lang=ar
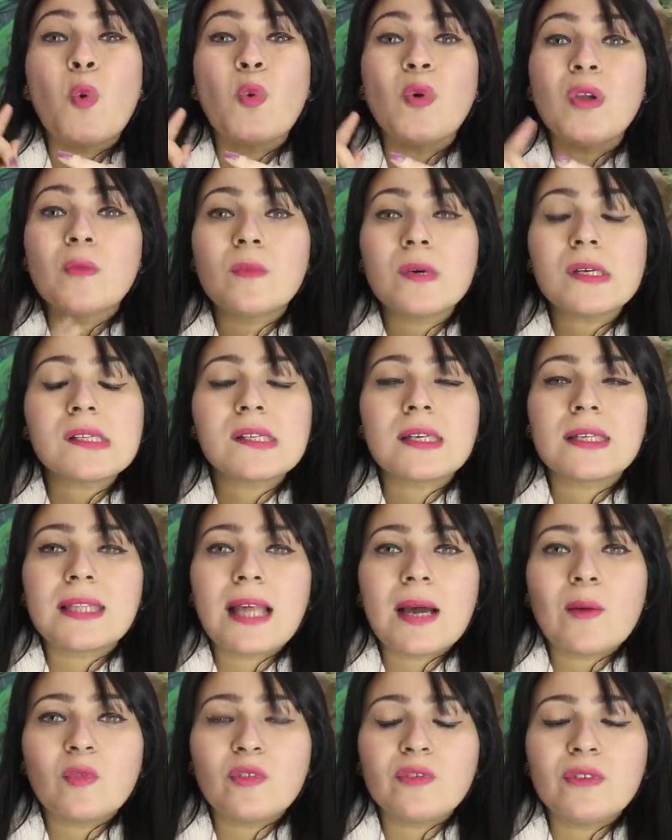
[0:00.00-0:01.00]
والماسك
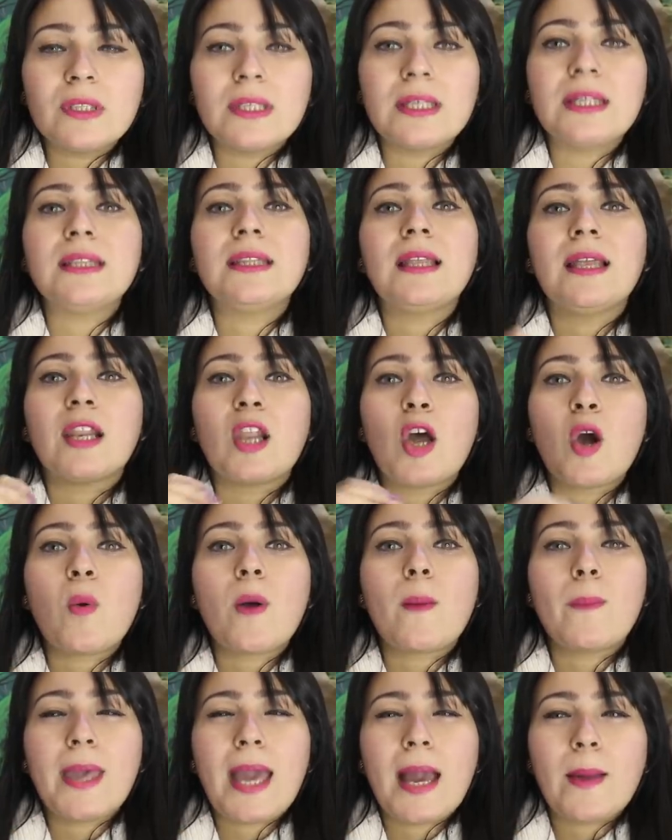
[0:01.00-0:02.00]
ده مفيد جدا ان
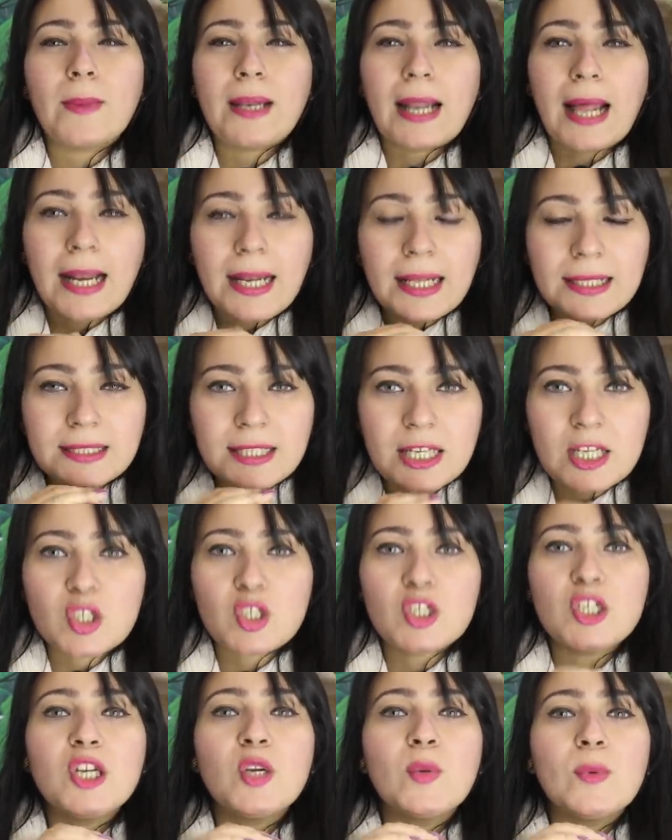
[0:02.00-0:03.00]
هو بيعمل على
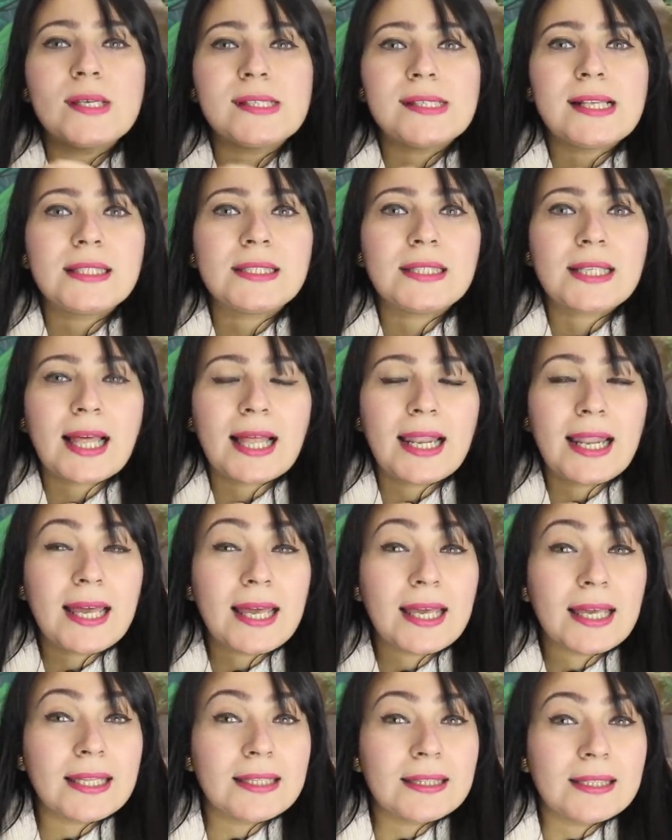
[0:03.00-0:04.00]
التقشير وازاله
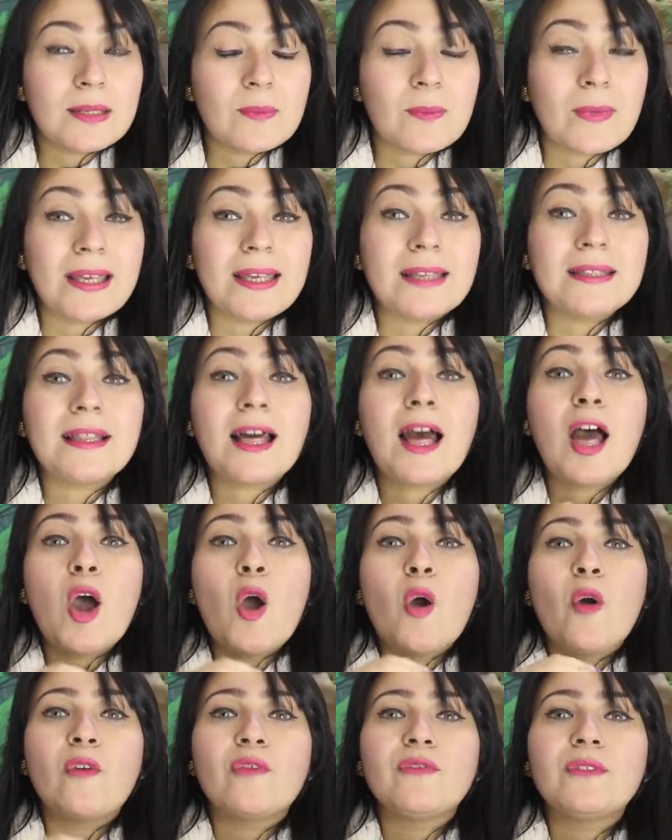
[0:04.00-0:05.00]
خلايا الجلد الميته
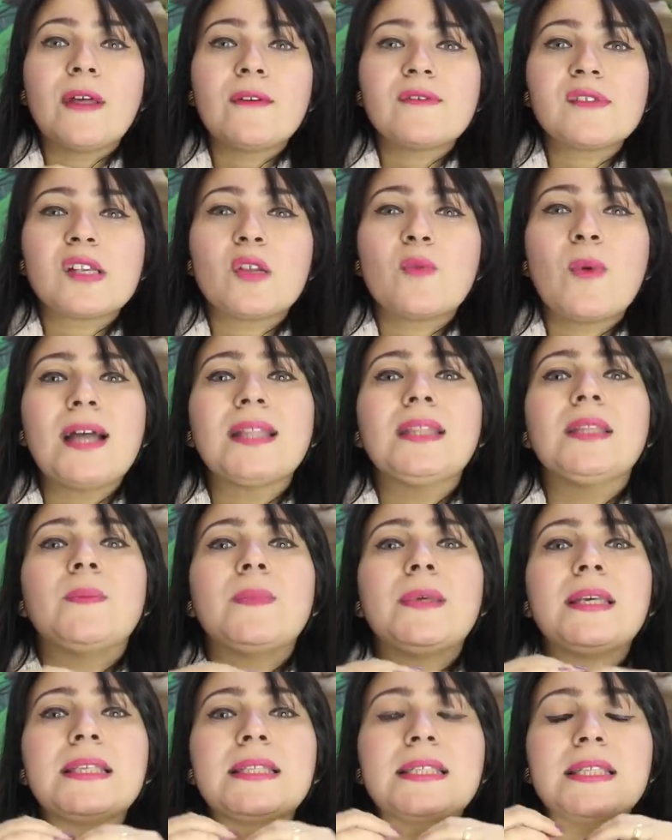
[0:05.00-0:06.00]
وفي نفس الوقت
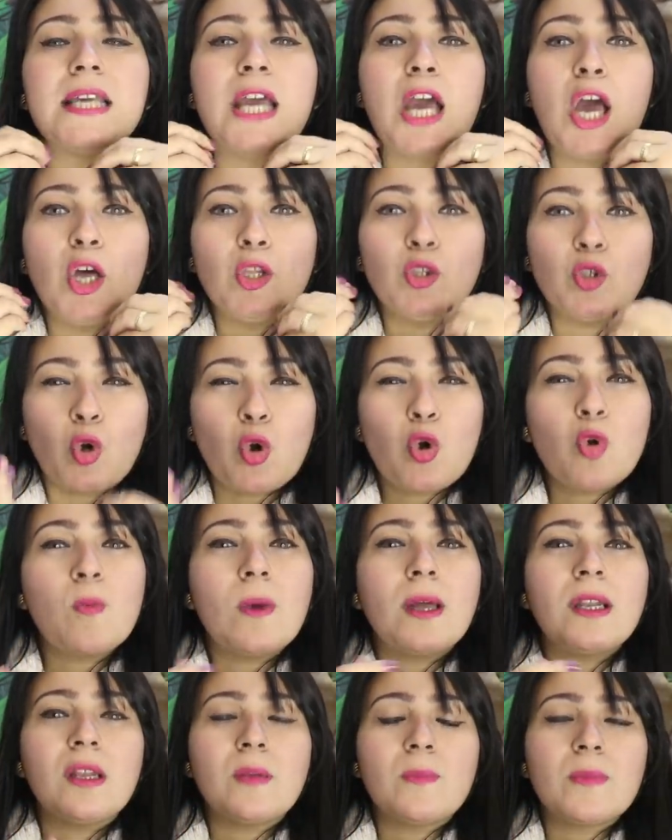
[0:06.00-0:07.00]
بيدي
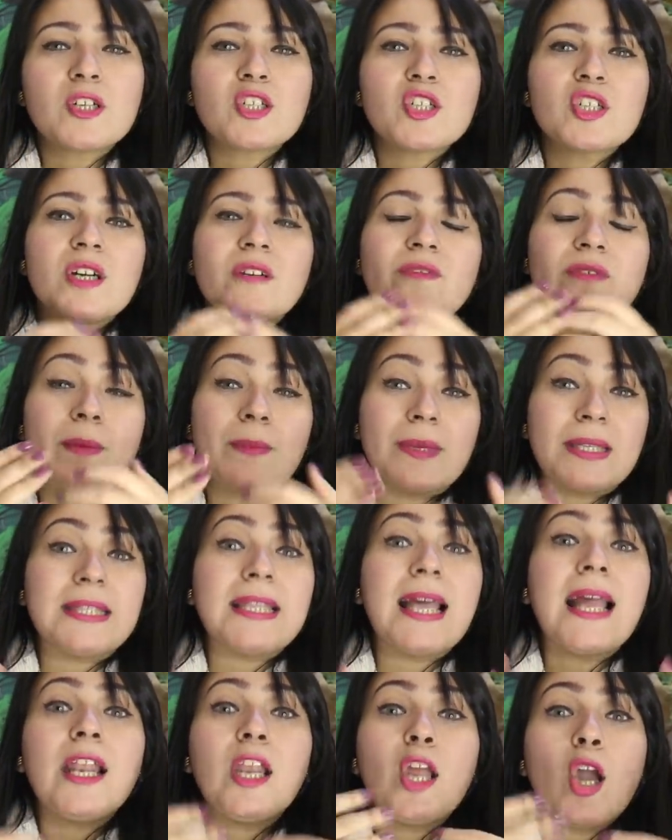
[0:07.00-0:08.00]
نعومه للبشره
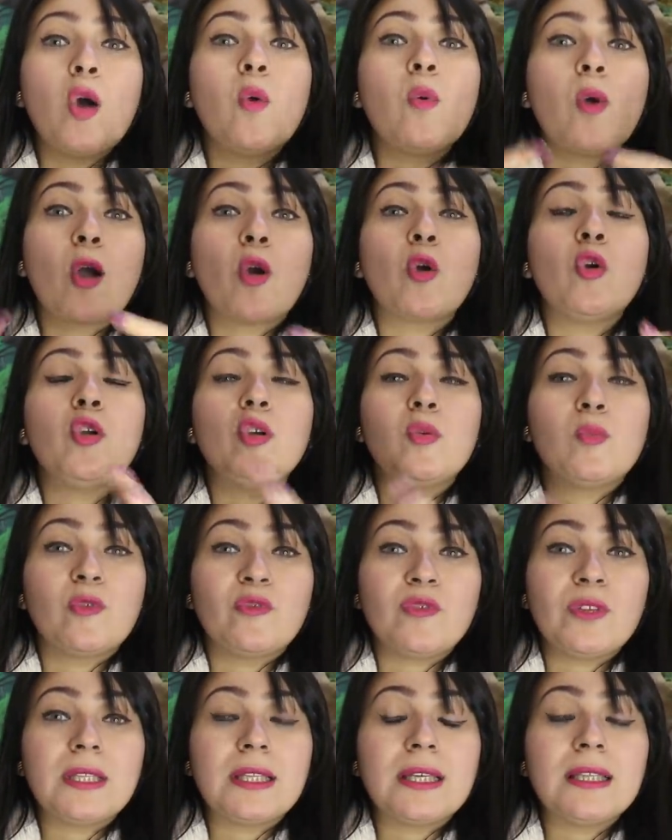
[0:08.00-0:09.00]
فبالتالي هو كله
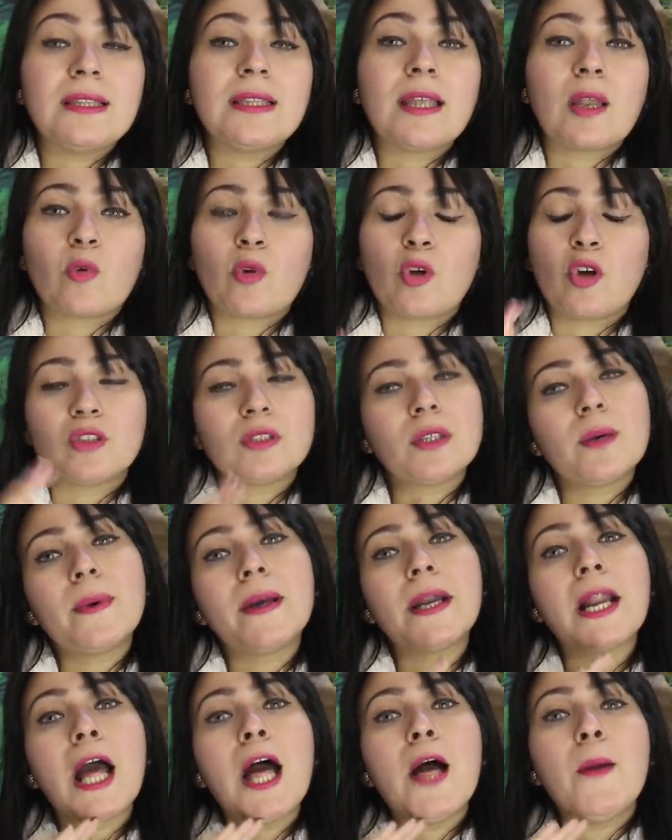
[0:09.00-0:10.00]
مفيد جدا
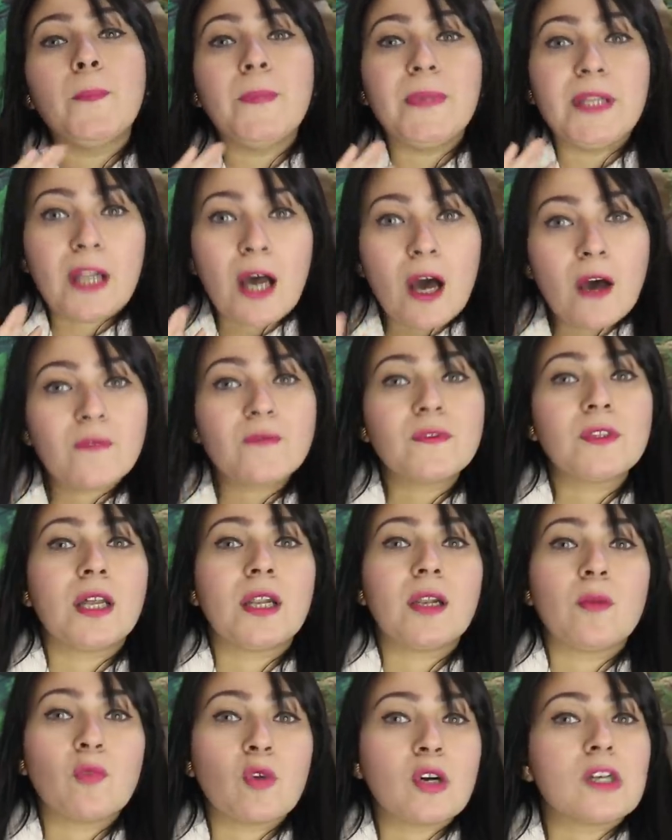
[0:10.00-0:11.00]
ويعتبر من افضل
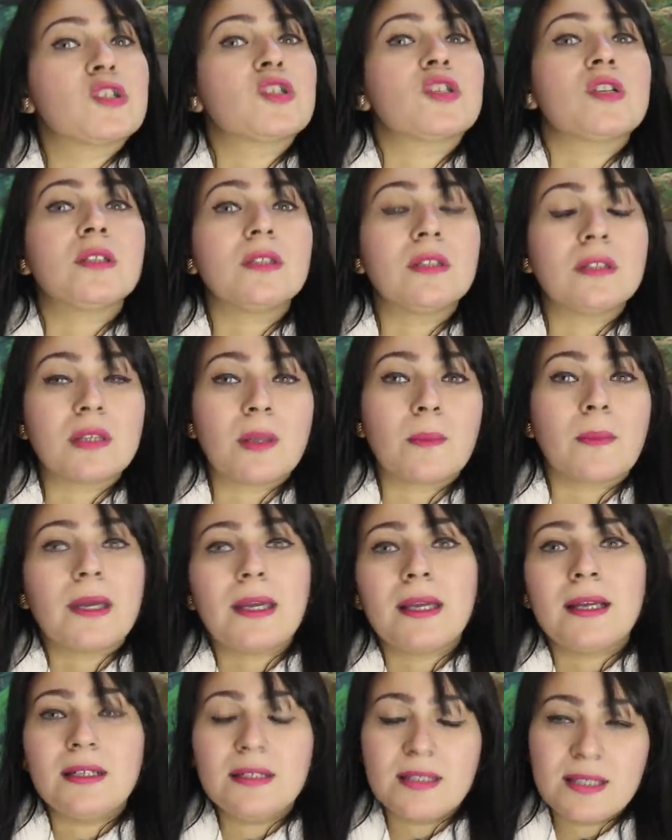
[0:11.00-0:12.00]
افضل المقشرات
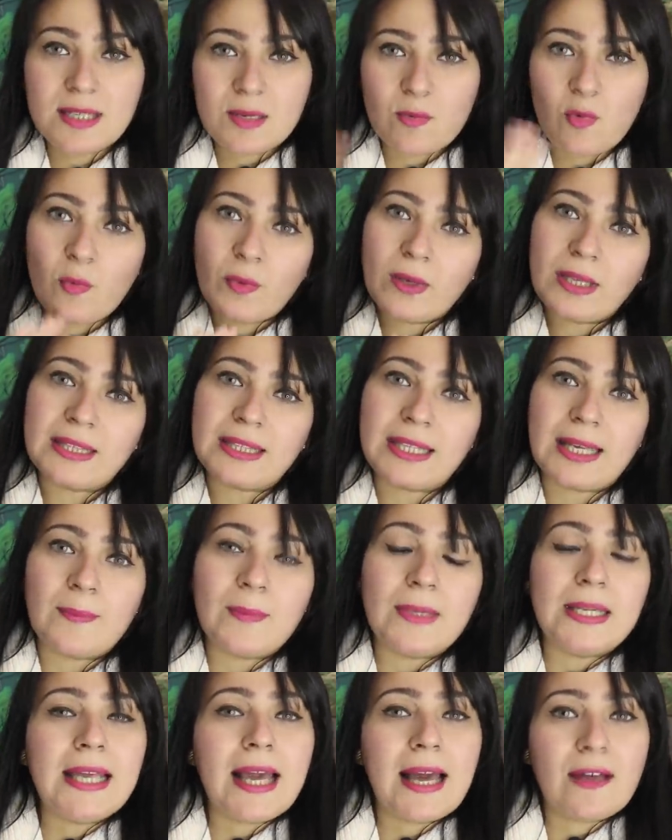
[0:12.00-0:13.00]
الطبيعيه اللي انت ممكن
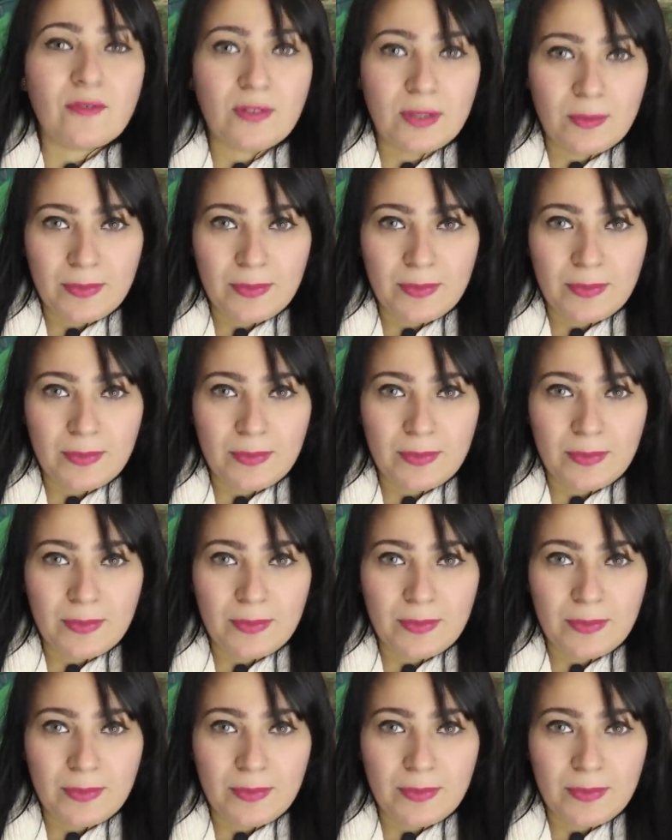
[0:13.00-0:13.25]
تعمليها في